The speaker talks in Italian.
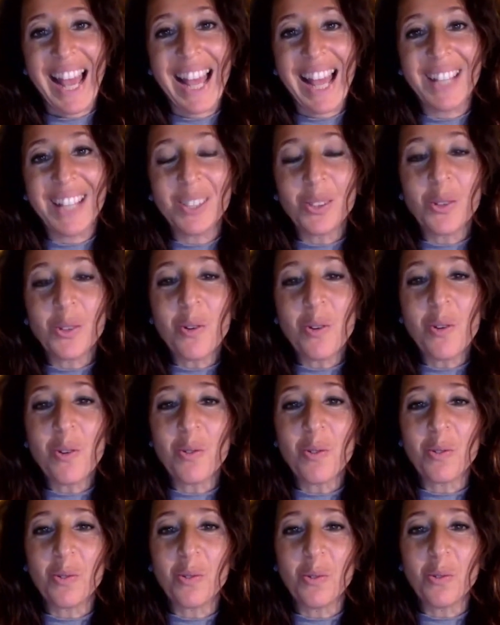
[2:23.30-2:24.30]
è
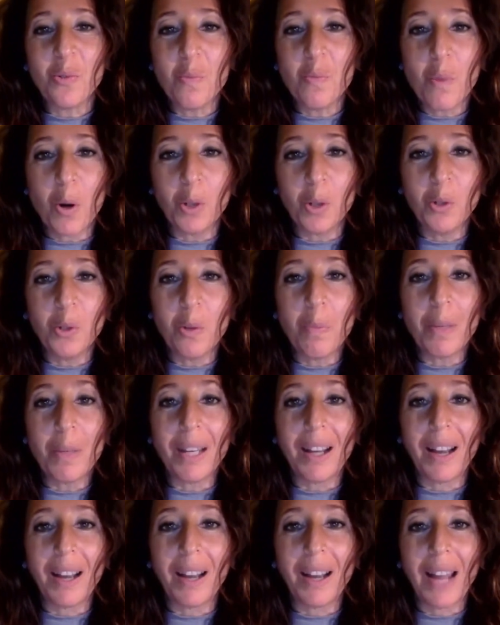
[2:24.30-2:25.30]
solo un modo
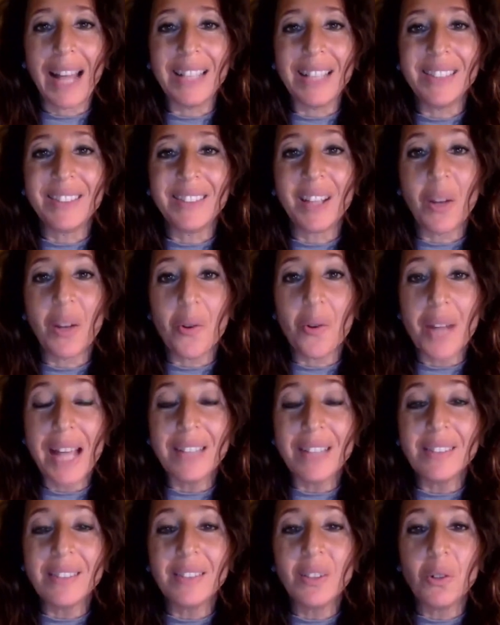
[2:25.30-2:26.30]
per essere
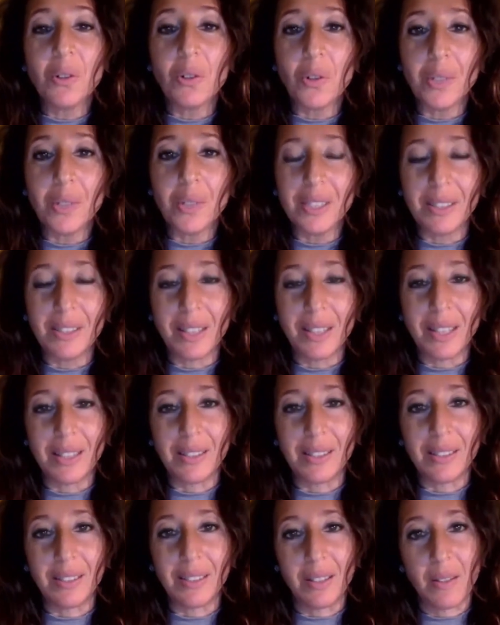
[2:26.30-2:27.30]
onesti con noi
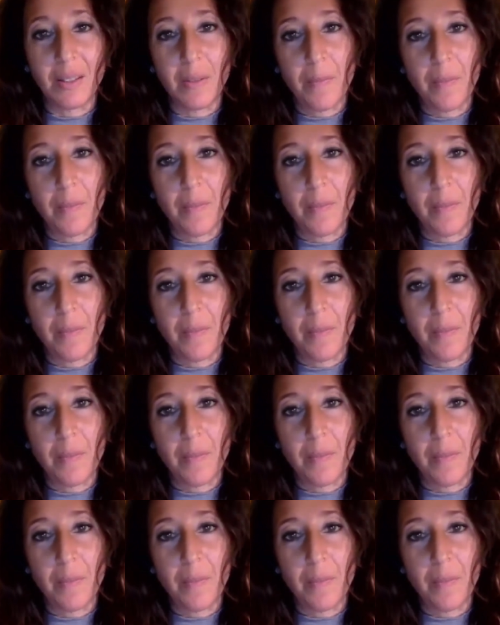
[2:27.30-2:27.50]
stessi.